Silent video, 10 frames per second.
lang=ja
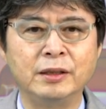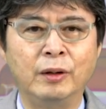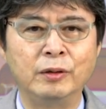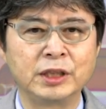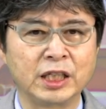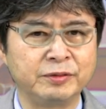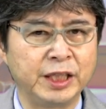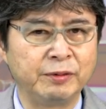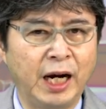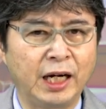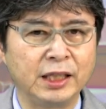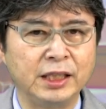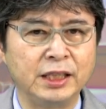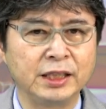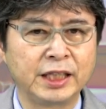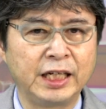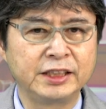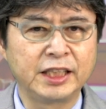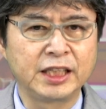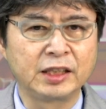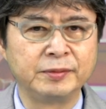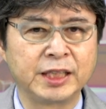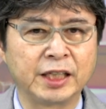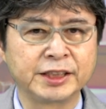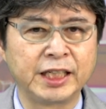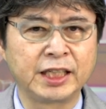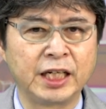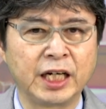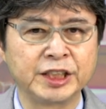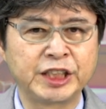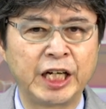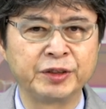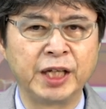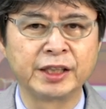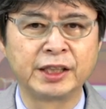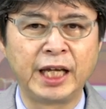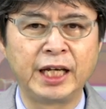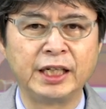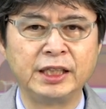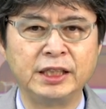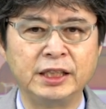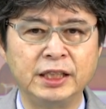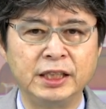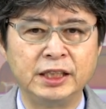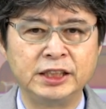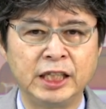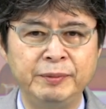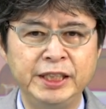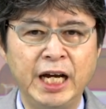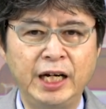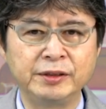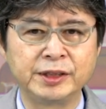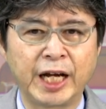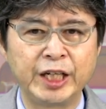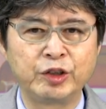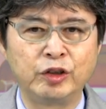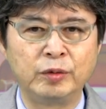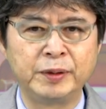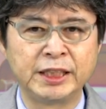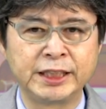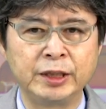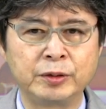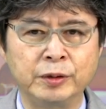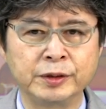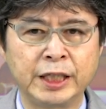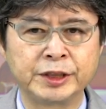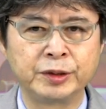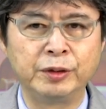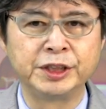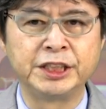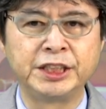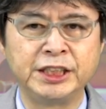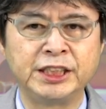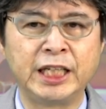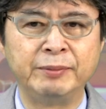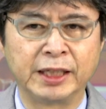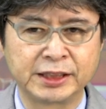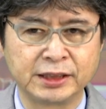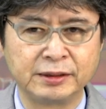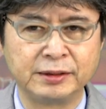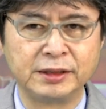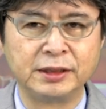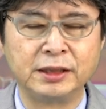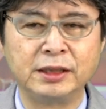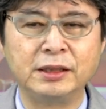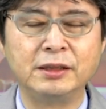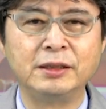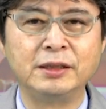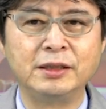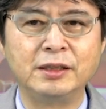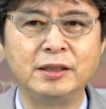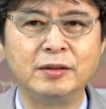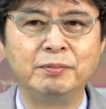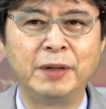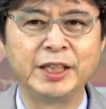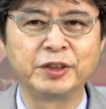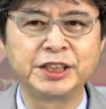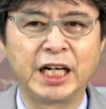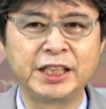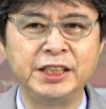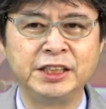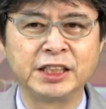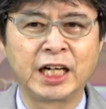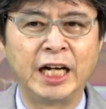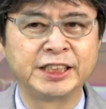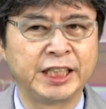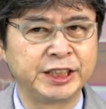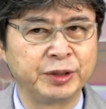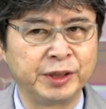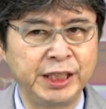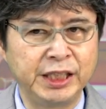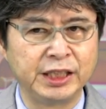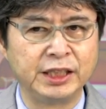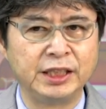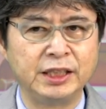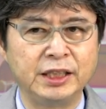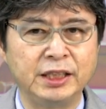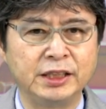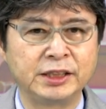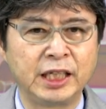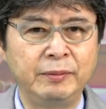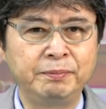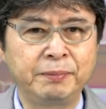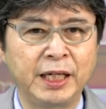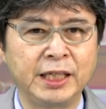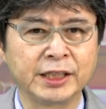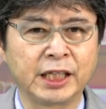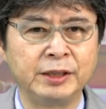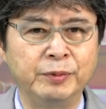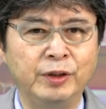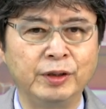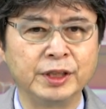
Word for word: 本学部では、経済学部学生会が主体となって、ゼミナール対抗プレゼンコンテストを実施しています。毎年秋に開催しており、先輩方にも